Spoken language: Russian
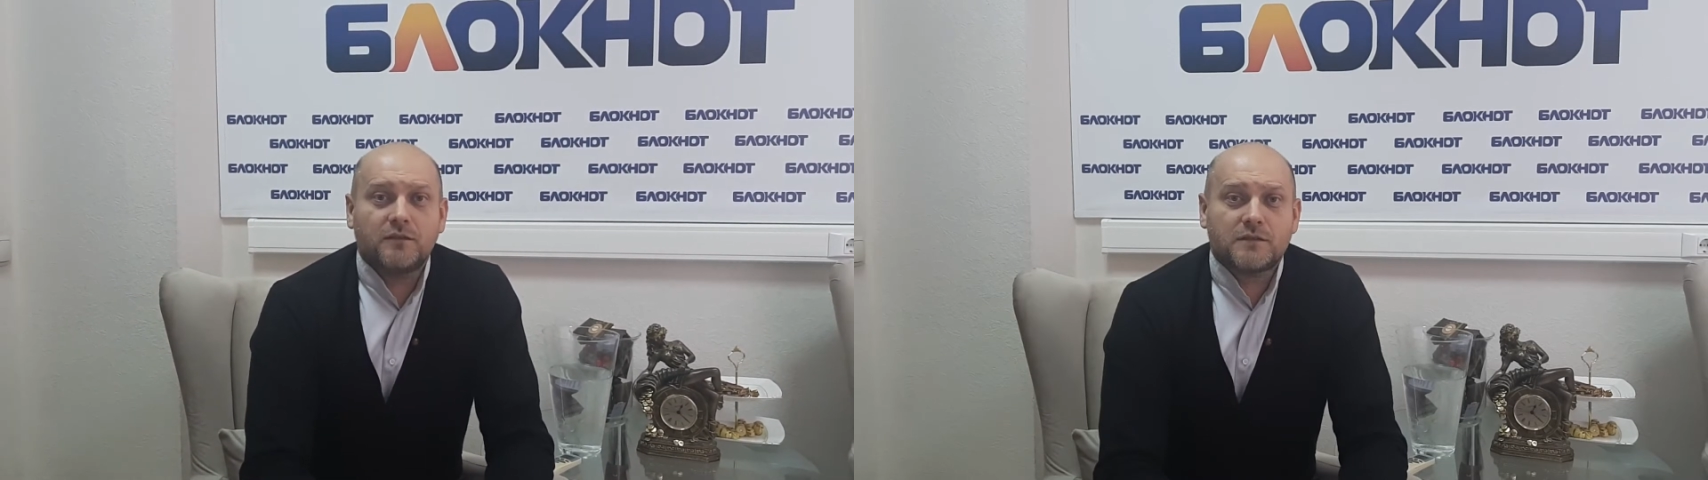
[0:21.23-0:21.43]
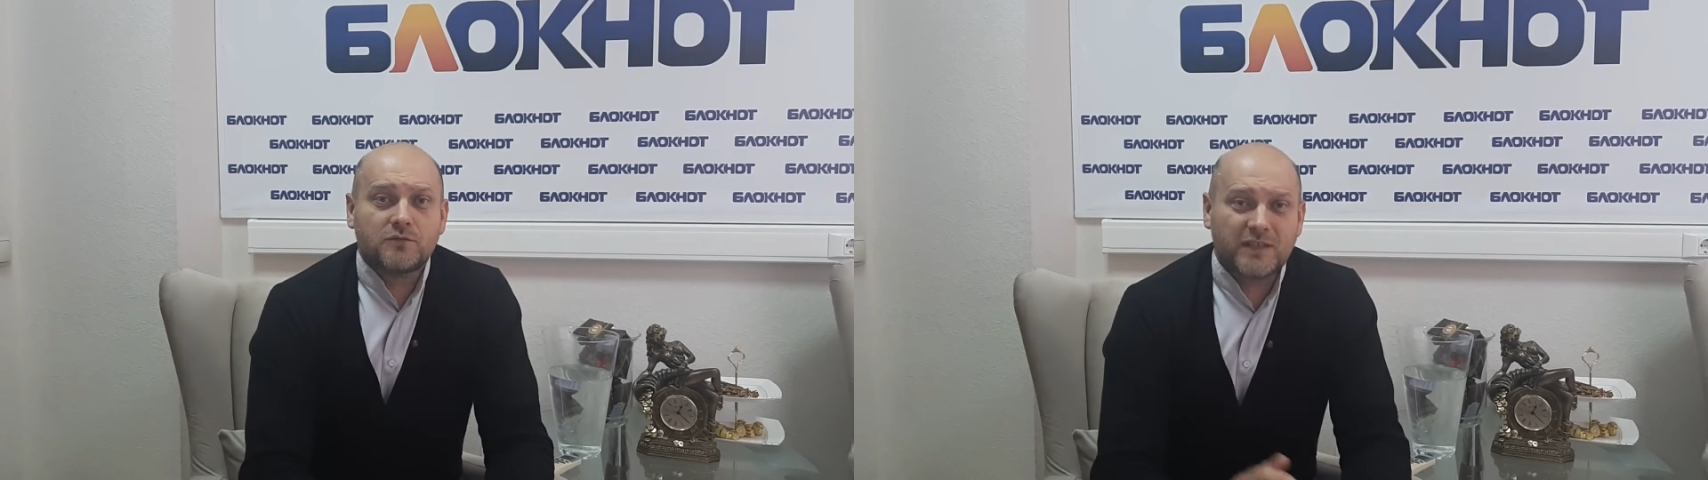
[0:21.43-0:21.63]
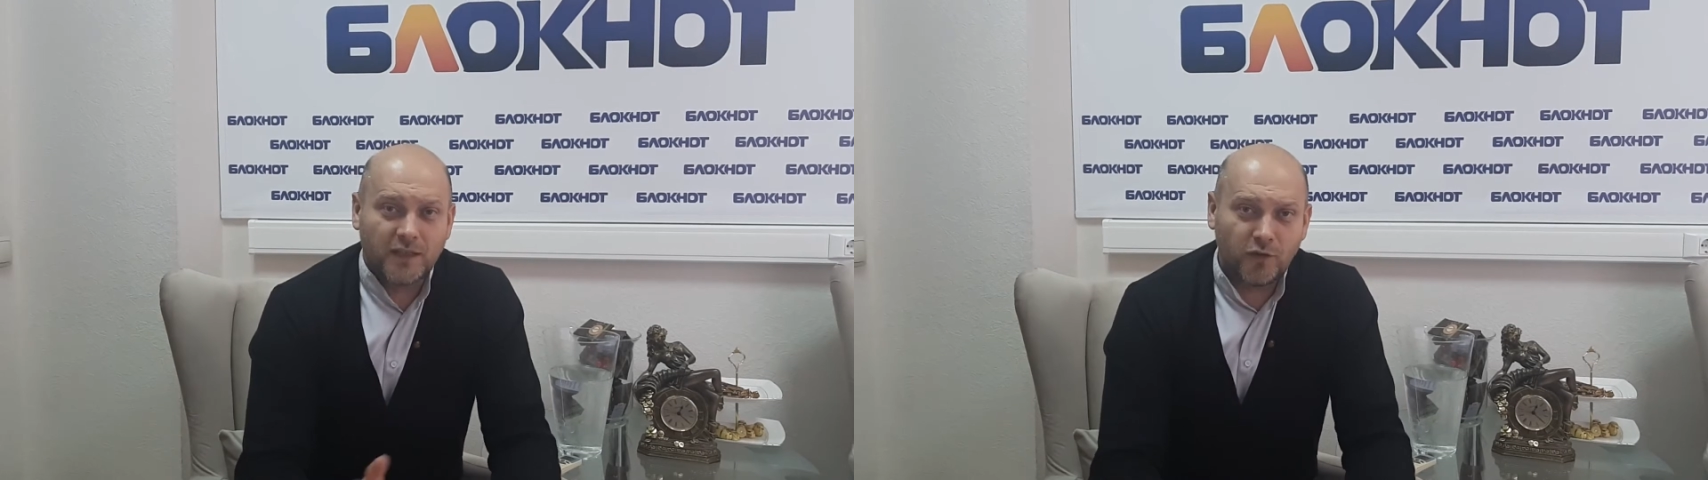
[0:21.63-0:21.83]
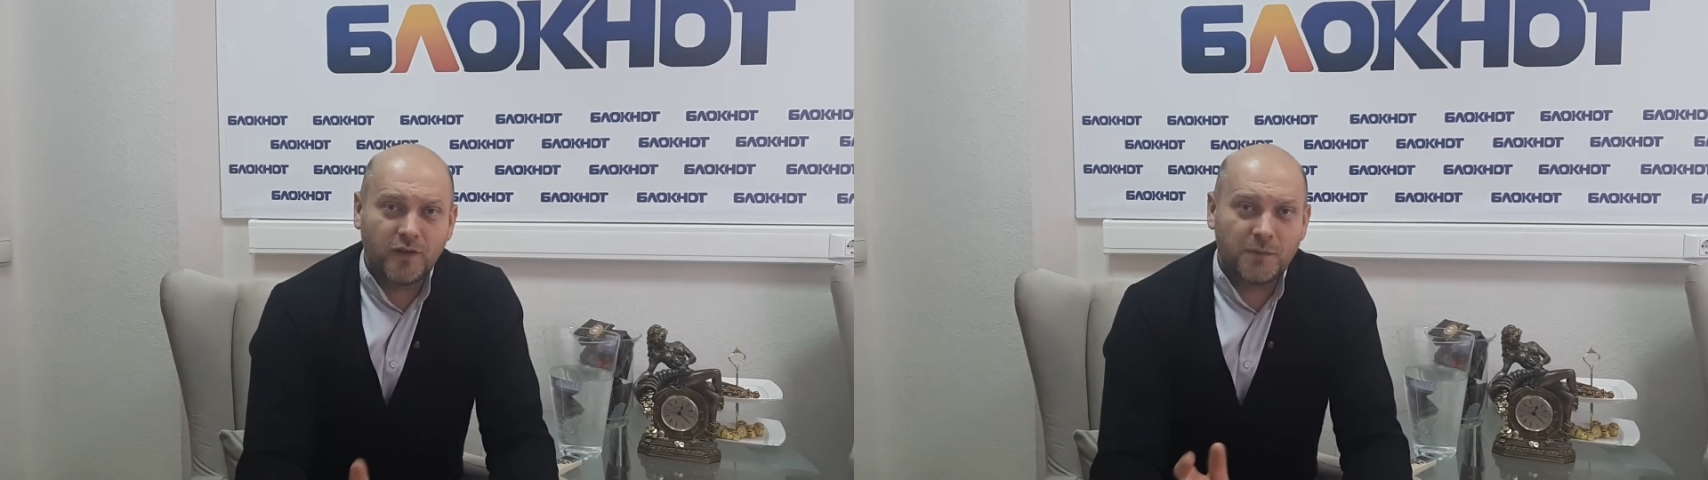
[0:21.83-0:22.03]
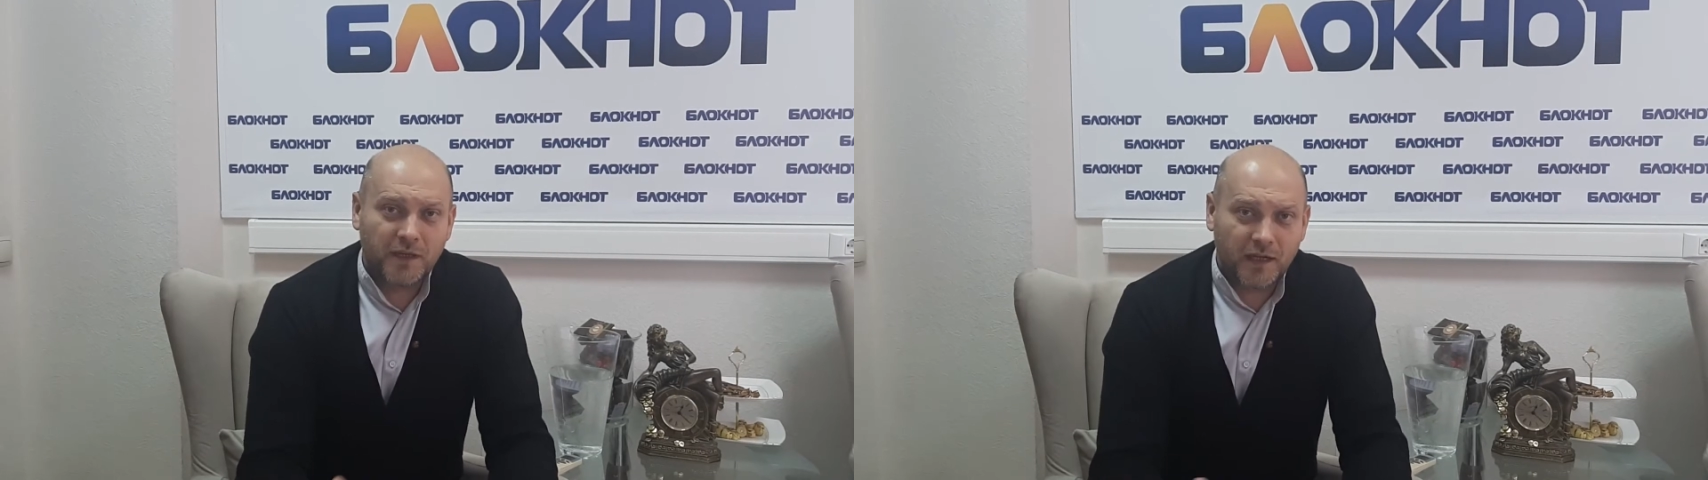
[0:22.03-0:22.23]
с
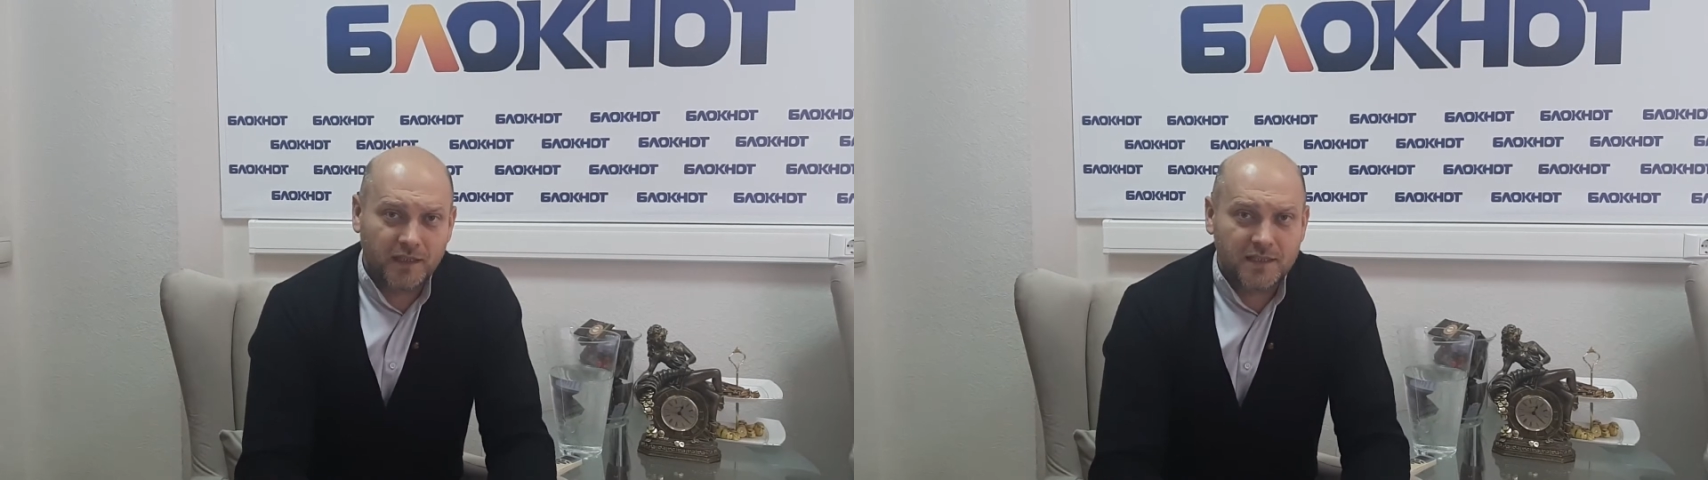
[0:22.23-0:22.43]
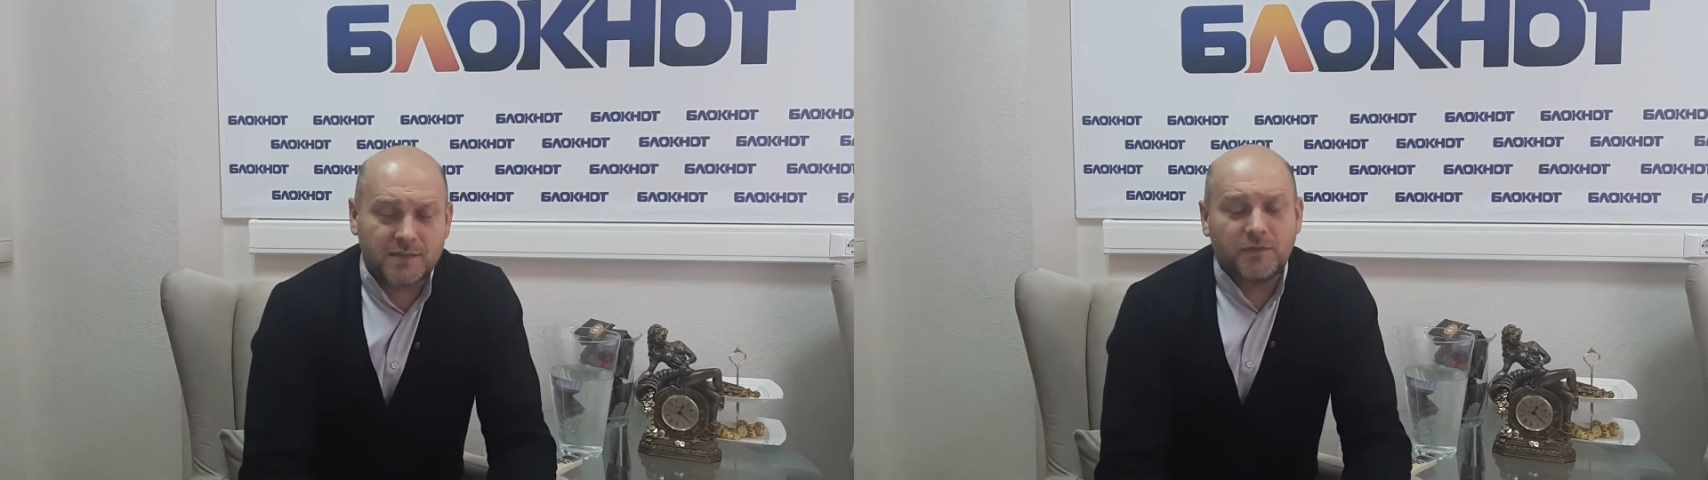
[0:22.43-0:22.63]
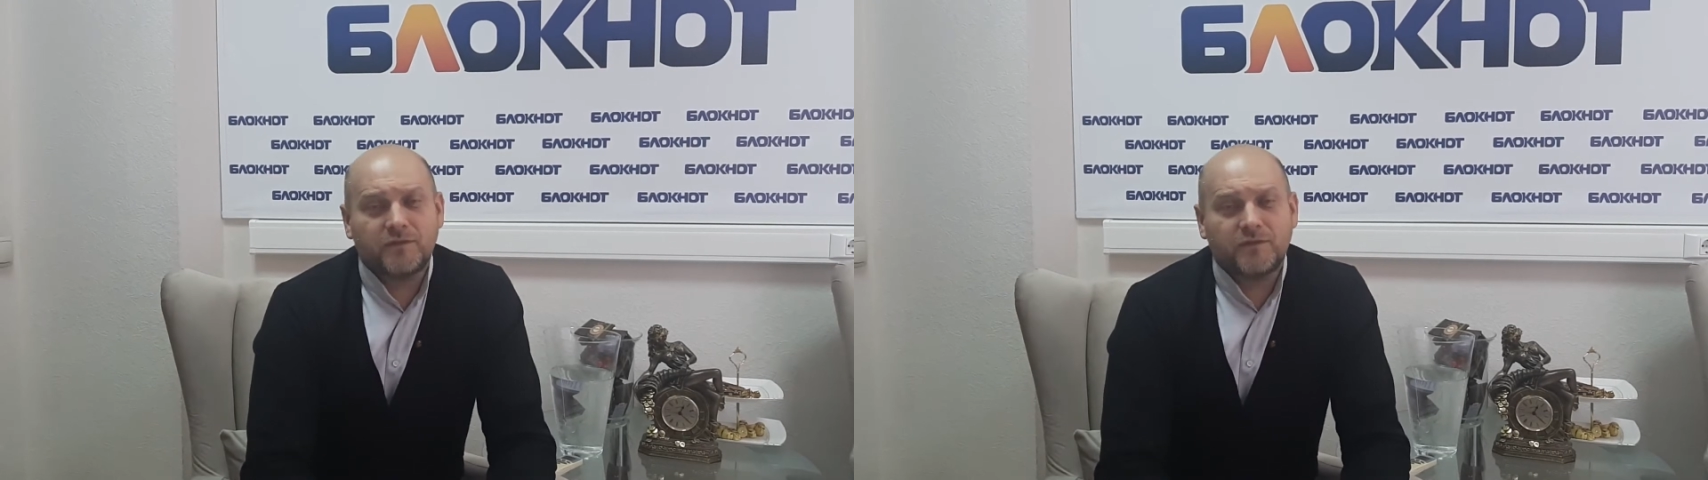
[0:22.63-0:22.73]
установленными границами.